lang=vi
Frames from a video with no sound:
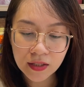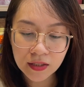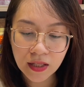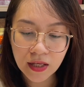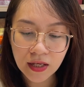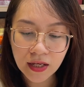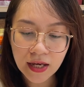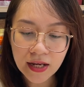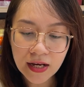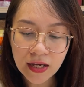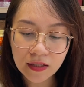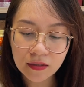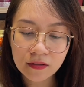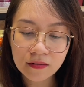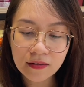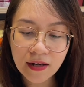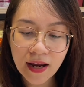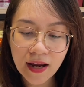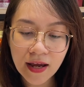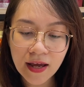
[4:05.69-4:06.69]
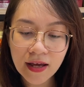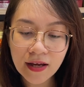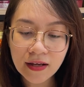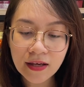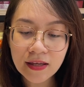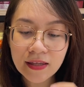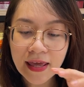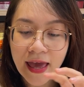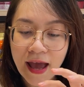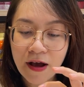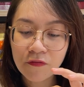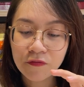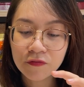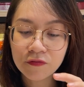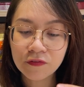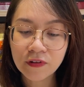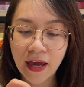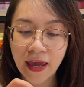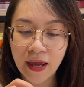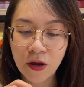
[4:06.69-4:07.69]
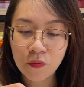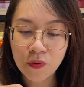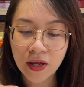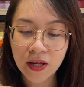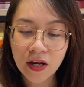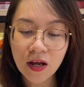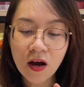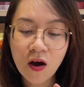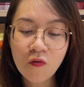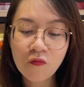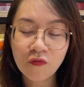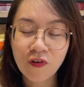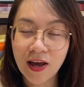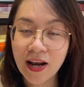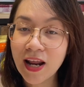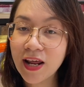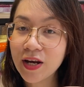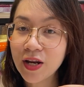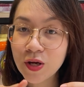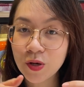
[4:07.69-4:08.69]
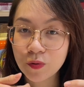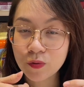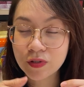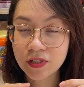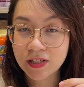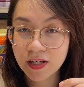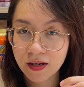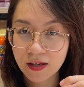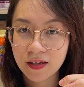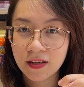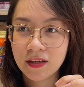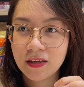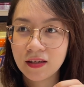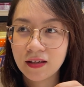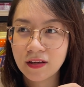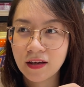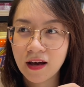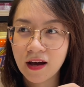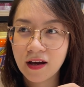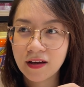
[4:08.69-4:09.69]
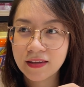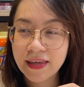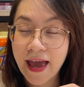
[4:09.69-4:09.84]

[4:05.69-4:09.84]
thì cái này thực ra cái dạng kẹo này nó không phải là điều trị uh,